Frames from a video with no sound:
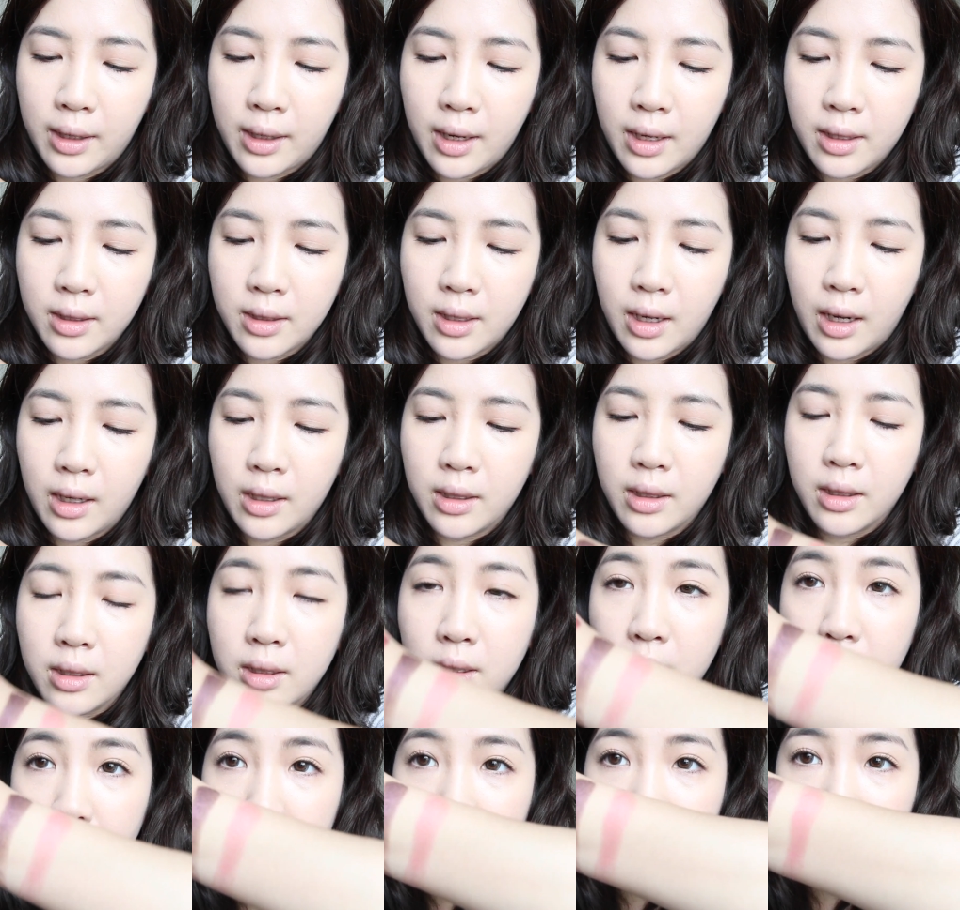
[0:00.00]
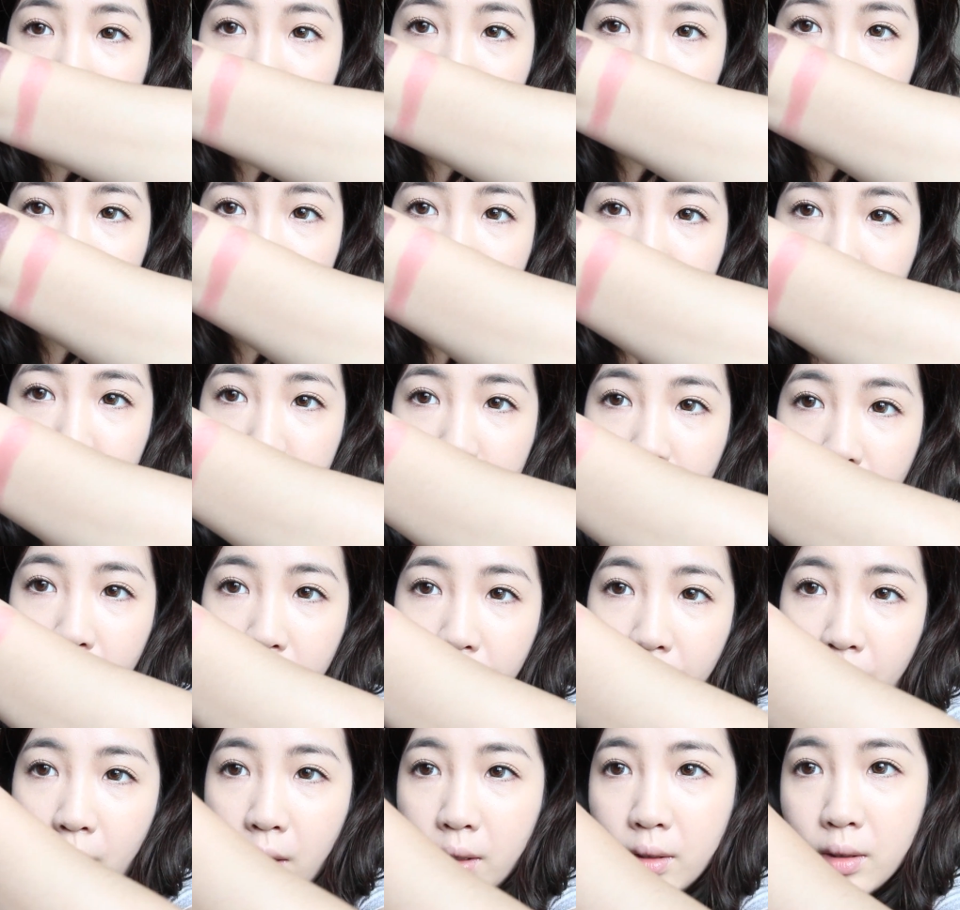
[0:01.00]
它干擦也显色度就已经
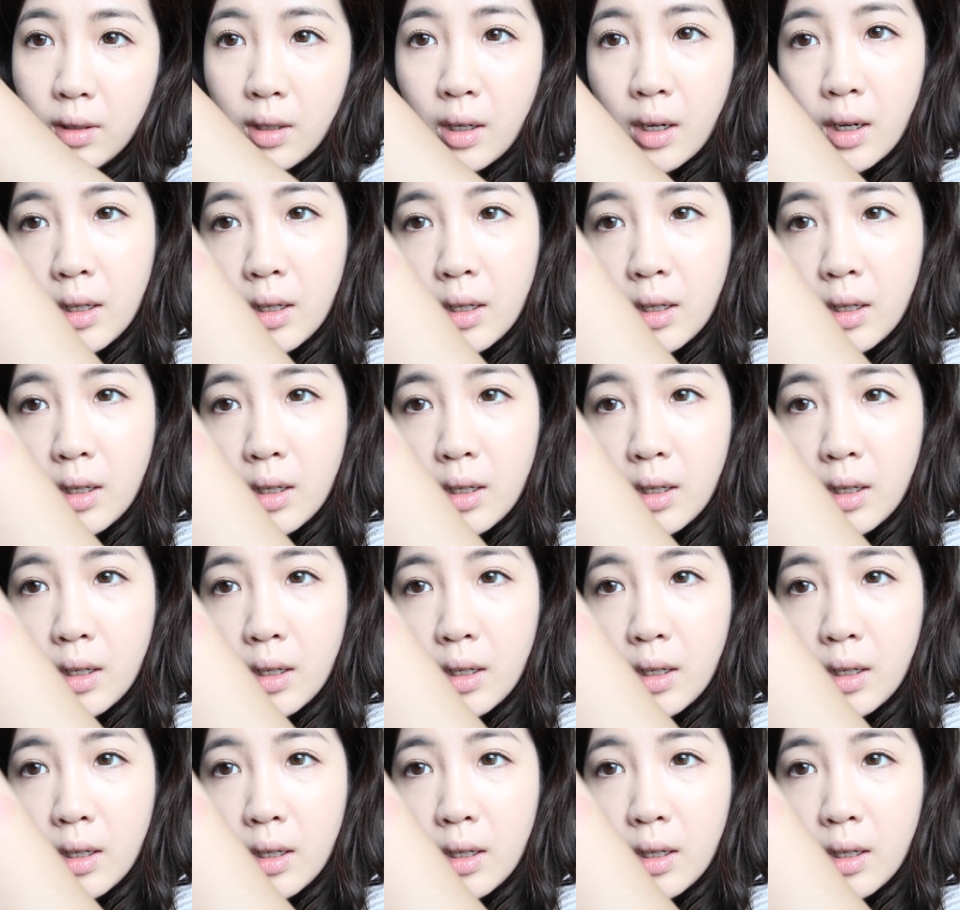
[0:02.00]
非常的